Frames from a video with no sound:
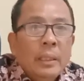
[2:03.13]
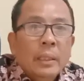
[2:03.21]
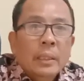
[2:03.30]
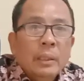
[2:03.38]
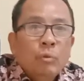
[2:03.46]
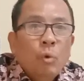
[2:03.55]

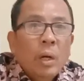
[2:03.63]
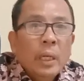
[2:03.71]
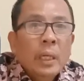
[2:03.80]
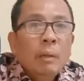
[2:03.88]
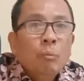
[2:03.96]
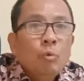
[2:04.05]
Kedua,
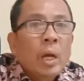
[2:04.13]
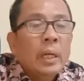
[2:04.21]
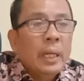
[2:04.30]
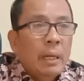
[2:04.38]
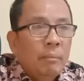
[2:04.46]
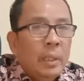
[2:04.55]
ilmu
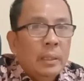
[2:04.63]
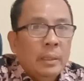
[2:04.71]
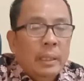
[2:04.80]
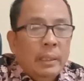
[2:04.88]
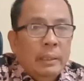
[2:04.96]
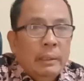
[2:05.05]

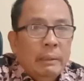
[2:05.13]
diamalkan.